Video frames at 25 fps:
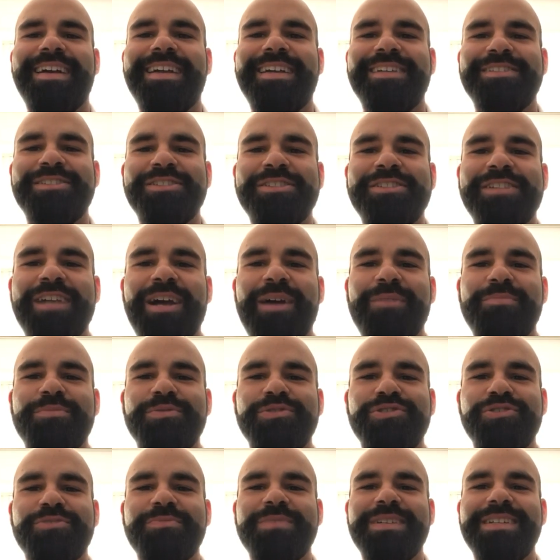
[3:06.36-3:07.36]
che ci sia la
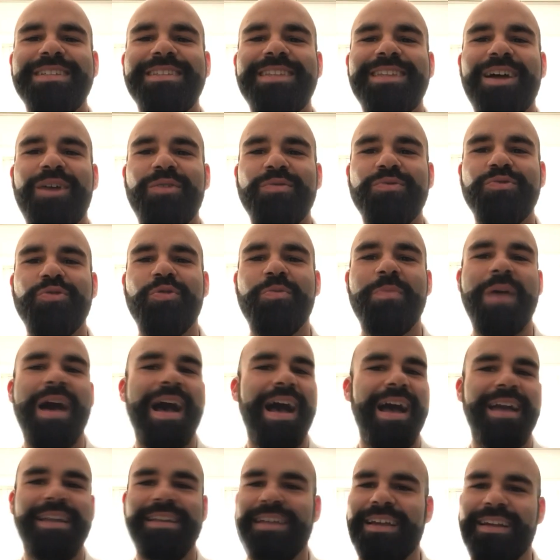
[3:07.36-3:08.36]
possibilità un
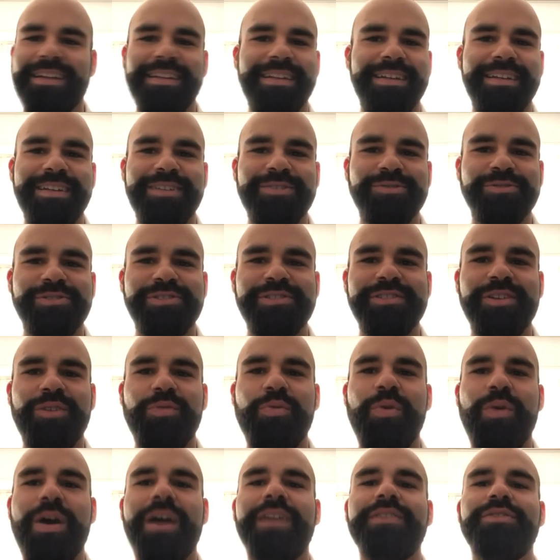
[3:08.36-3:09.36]
domani, anche lì non si sa
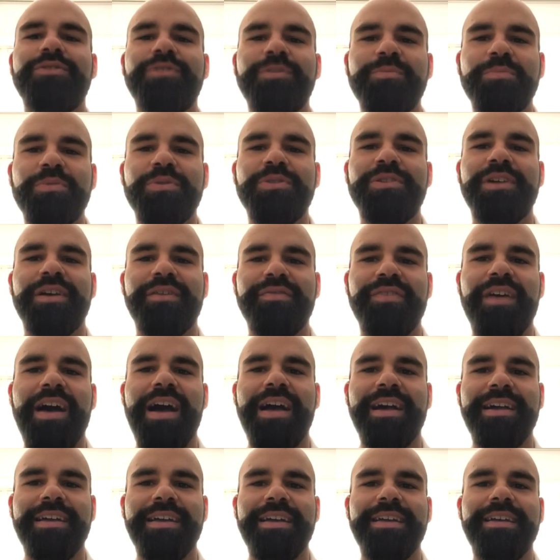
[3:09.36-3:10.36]
quando, di poter
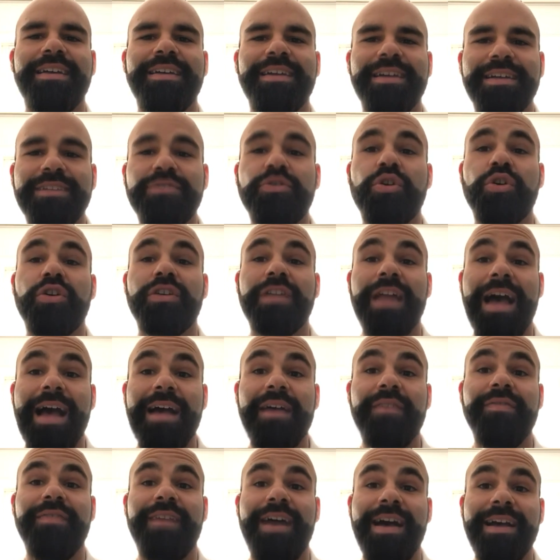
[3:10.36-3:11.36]
fare,
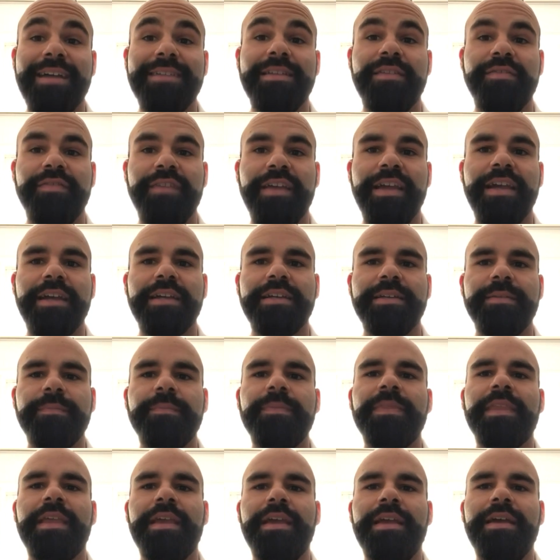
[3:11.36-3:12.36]
ritornare a fare dei veri
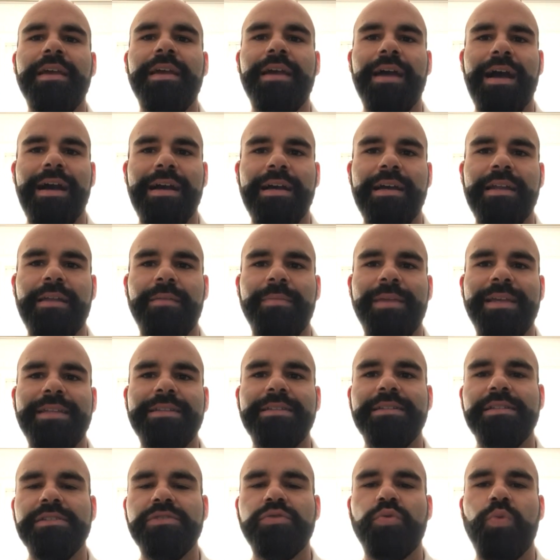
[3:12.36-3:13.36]

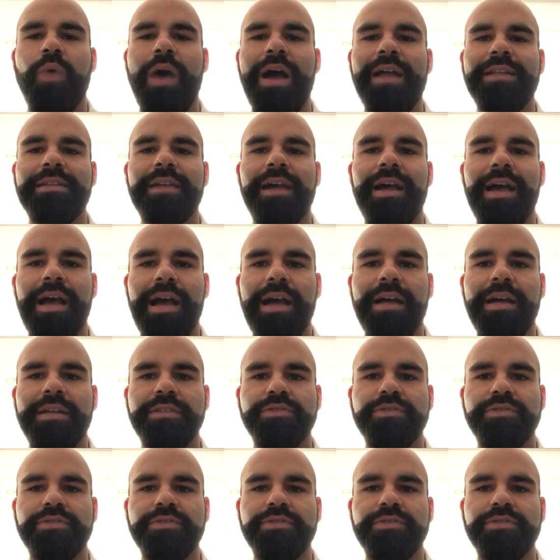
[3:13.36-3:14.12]
allenamenti di squadra